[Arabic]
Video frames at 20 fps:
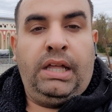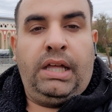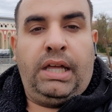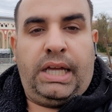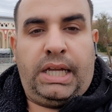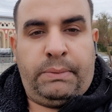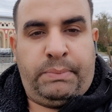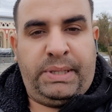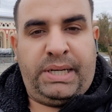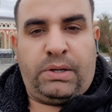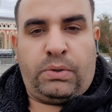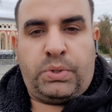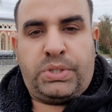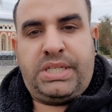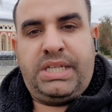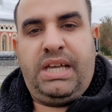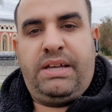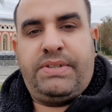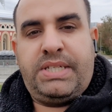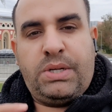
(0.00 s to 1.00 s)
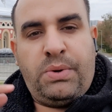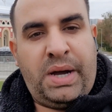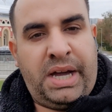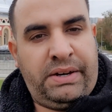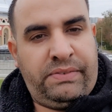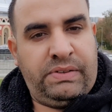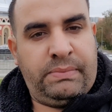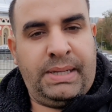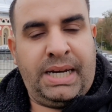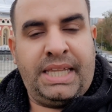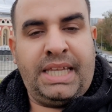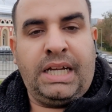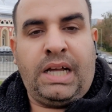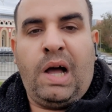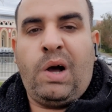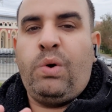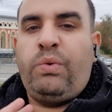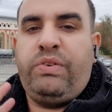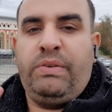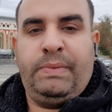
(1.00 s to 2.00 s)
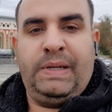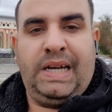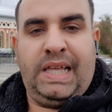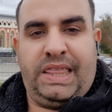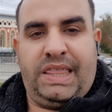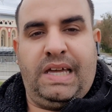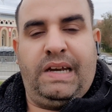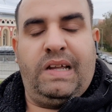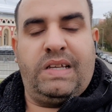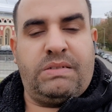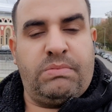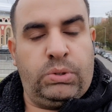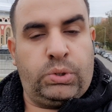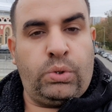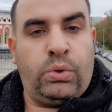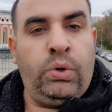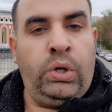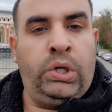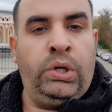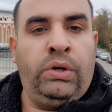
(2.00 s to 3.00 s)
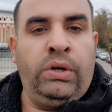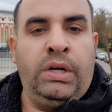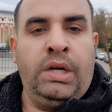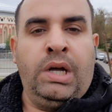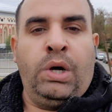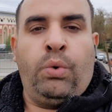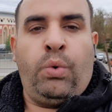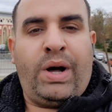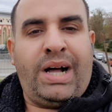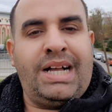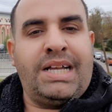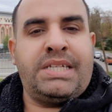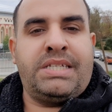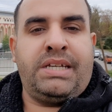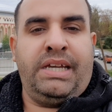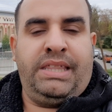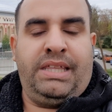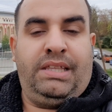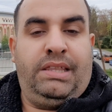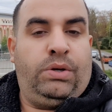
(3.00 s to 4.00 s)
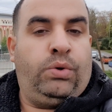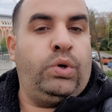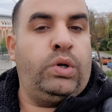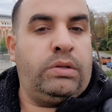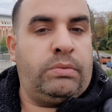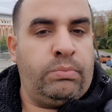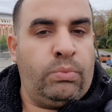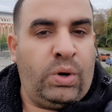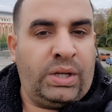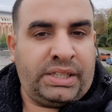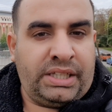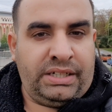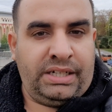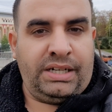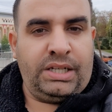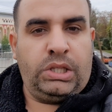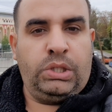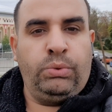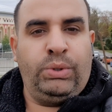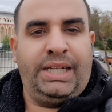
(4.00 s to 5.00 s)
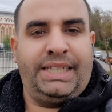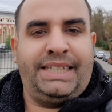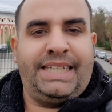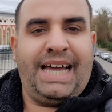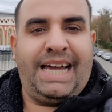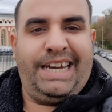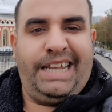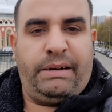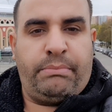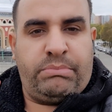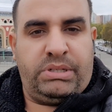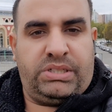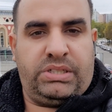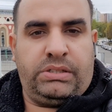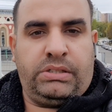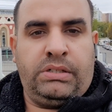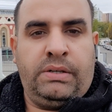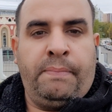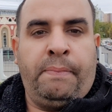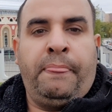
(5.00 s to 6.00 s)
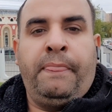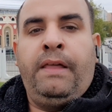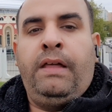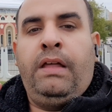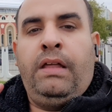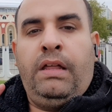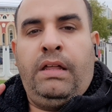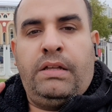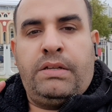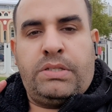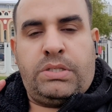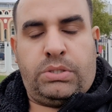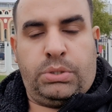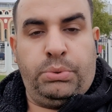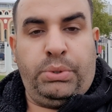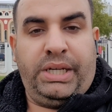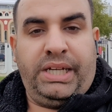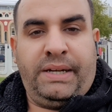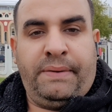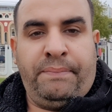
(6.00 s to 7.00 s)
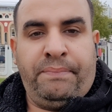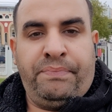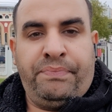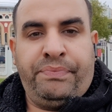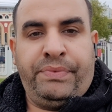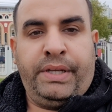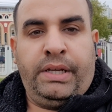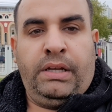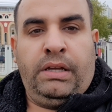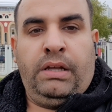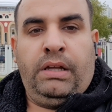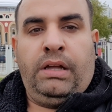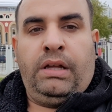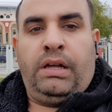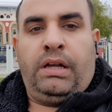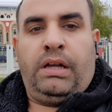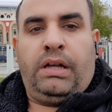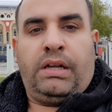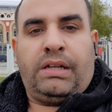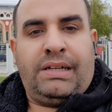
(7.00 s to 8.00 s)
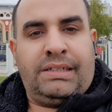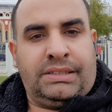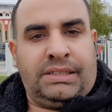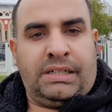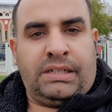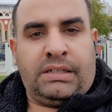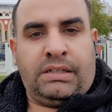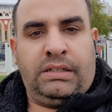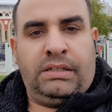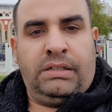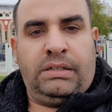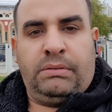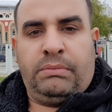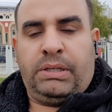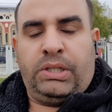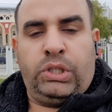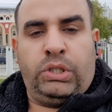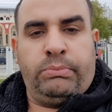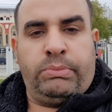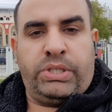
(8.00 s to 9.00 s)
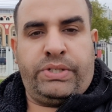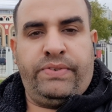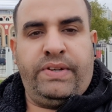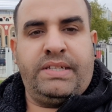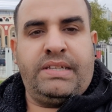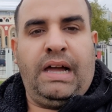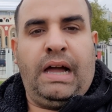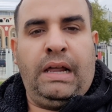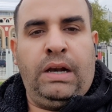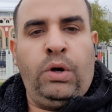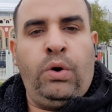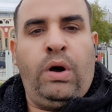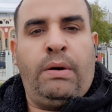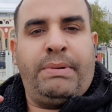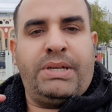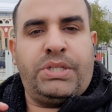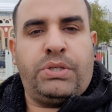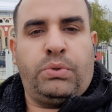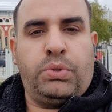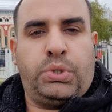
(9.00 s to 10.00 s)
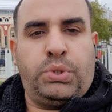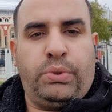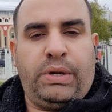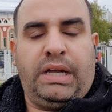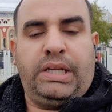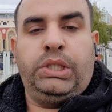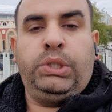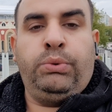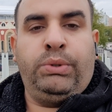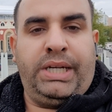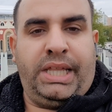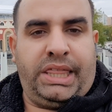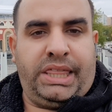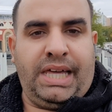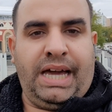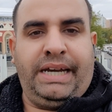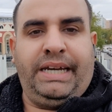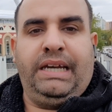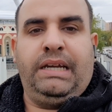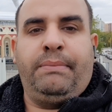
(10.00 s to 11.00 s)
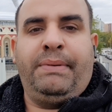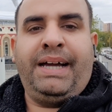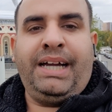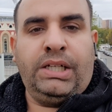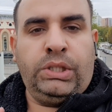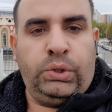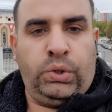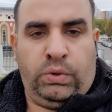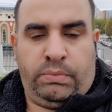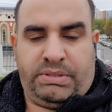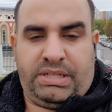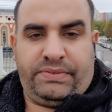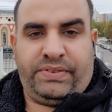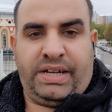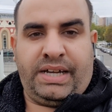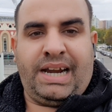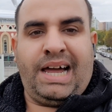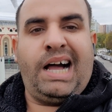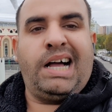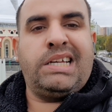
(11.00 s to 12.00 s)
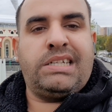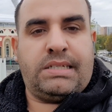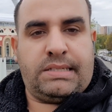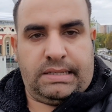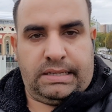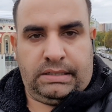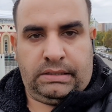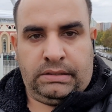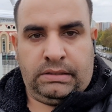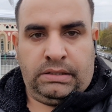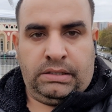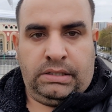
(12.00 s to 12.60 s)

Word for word: البيلاروسيه سواء في بلدك او في بلد ثاني لازم تروح له وخاصه اذا انت كنت مواطنين الدول التاليه مصر سوريا آه، قطر ما عندهمش فيزا اللي هو مصر وسوريا الدول الثانيه اللي ما عندهم سفاره اصلا